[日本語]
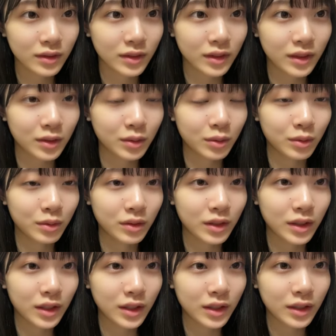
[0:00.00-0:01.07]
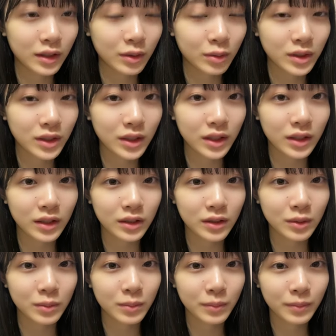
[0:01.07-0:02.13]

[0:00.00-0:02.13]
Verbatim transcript: いやそう本当あれ反応しないんですよ